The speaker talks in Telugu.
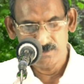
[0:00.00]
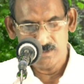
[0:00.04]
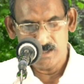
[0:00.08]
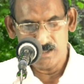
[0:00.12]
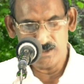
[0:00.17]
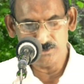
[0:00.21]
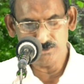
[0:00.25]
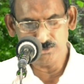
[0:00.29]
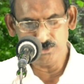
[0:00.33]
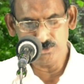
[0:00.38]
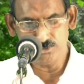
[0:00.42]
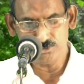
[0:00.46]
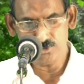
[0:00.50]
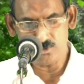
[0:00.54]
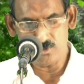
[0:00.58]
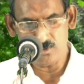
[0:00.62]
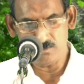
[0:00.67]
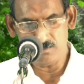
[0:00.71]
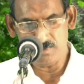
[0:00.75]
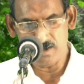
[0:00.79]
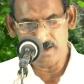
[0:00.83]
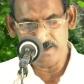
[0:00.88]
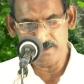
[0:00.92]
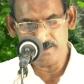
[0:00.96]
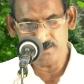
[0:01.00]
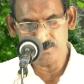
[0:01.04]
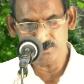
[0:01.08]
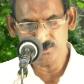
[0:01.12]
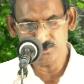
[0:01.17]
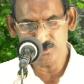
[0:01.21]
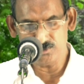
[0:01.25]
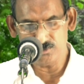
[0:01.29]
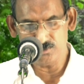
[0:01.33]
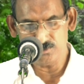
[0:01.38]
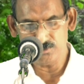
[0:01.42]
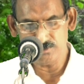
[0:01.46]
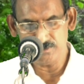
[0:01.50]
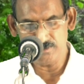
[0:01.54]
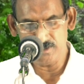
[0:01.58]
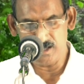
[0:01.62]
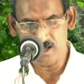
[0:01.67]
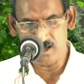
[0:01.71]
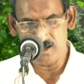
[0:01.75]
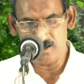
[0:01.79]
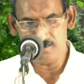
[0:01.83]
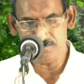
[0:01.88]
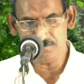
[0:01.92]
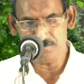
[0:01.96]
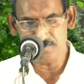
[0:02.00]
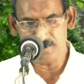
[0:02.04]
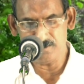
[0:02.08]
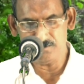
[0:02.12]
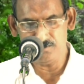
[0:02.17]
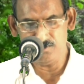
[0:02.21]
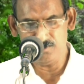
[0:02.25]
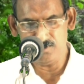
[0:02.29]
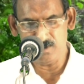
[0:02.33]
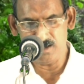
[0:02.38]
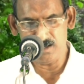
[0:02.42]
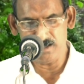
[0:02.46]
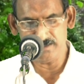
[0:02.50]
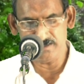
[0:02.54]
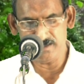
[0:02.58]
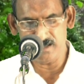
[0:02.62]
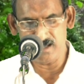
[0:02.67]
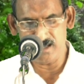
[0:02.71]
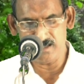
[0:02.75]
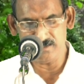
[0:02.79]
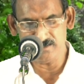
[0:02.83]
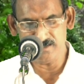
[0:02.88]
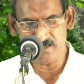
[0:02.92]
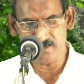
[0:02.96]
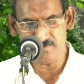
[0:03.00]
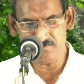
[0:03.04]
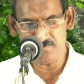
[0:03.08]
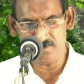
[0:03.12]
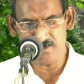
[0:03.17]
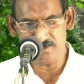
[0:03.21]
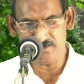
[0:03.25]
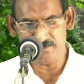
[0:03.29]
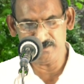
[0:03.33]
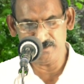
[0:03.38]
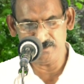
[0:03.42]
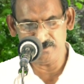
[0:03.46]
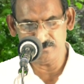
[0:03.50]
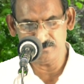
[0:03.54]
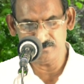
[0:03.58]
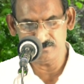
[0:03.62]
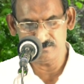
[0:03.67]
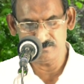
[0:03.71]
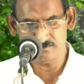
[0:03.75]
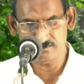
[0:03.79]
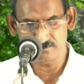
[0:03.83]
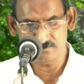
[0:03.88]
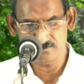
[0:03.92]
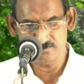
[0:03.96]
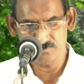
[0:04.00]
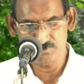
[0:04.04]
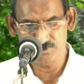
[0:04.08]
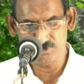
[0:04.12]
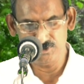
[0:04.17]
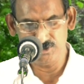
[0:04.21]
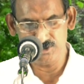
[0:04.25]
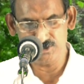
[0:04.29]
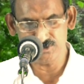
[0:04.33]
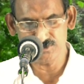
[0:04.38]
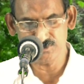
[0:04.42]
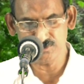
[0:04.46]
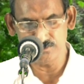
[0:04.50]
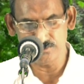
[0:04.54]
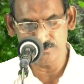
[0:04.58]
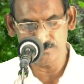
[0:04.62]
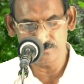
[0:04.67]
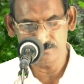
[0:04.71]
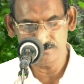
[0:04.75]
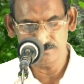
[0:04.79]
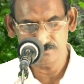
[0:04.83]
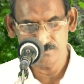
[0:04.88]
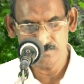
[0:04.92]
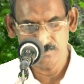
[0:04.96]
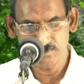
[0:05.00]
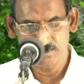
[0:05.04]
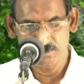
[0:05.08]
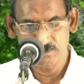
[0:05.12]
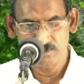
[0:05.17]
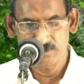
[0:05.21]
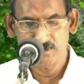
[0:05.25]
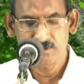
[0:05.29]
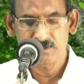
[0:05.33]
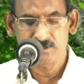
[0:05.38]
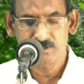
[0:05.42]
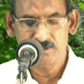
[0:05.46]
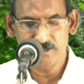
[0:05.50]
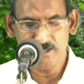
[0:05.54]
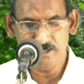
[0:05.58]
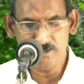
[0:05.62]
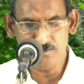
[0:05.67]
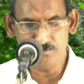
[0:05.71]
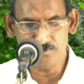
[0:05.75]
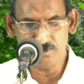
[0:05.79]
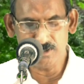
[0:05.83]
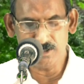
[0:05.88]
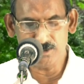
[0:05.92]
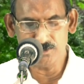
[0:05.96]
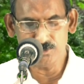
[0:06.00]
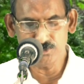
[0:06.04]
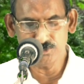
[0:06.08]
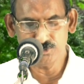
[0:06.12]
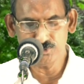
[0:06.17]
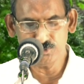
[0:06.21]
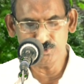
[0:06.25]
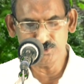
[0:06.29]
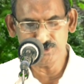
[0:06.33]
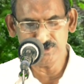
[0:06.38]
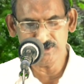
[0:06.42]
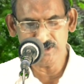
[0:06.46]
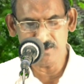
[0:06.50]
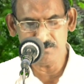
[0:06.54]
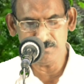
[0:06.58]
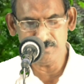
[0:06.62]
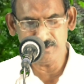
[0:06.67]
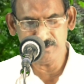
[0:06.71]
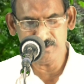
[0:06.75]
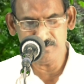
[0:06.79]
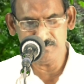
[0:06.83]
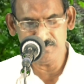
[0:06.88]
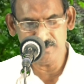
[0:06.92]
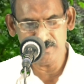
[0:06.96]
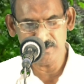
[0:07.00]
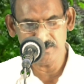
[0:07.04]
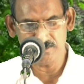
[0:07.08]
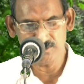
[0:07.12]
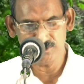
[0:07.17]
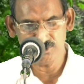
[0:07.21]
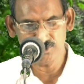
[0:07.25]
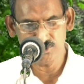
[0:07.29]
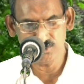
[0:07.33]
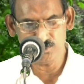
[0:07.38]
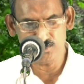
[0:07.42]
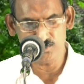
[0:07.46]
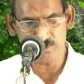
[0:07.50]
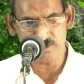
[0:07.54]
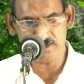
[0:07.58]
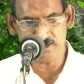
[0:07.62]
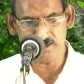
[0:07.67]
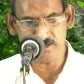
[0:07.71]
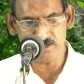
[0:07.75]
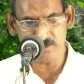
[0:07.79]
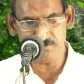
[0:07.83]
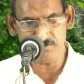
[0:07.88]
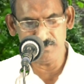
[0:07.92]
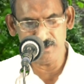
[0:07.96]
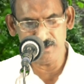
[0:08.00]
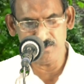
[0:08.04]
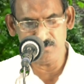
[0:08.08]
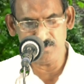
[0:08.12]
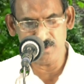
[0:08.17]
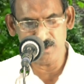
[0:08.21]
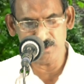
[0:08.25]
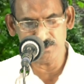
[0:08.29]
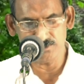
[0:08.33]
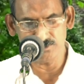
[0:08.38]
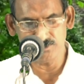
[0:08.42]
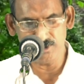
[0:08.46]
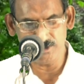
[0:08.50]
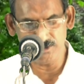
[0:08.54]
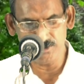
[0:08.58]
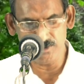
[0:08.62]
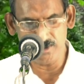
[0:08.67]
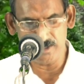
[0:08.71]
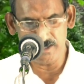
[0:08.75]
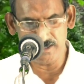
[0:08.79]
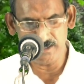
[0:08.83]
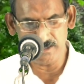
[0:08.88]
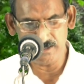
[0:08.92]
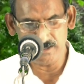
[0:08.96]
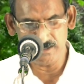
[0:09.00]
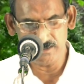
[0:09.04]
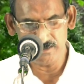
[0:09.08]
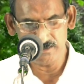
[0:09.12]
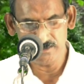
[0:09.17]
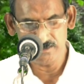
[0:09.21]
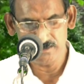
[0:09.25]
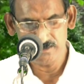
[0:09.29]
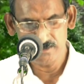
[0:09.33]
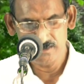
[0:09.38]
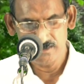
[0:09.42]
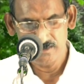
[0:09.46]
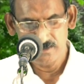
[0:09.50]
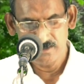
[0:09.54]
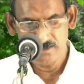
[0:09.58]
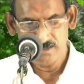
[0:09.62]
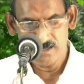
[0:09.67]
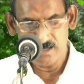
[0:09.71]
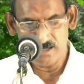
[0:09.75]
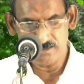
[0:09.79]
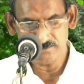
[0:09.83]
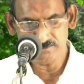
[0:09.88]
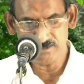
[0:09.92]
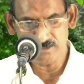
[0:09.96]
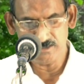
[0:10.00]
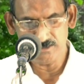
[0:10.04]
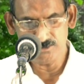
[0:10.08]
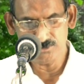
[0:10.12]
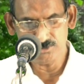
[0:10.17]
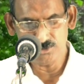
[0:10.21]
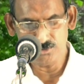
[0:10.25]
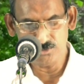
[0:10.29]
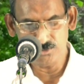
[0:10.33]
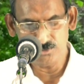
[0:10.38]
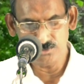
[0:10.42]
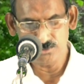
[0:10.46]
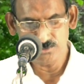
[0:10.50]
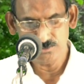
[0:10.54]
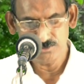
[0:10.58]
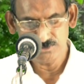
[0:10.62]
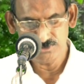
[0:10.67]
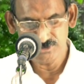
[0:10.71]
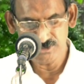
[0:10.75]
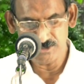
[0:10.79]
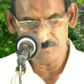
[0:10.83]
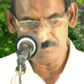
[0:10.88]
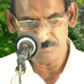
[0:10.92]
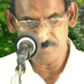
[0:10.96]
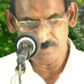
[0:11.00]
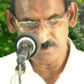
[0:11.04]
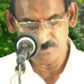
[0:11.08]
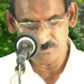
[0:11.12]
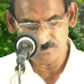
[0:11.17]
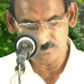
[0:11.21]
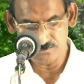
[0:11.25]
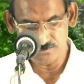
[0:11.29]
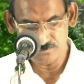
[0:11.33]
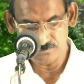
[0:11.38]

అందుకు తోమ ఆయనతో నా ప్రభువా నా దేవా అనేను యేసు నీవు నన్ను చూచి నమ్మితివి చూడక నమ్మిన వారు ధన్యులని అతనితో చెప్పాను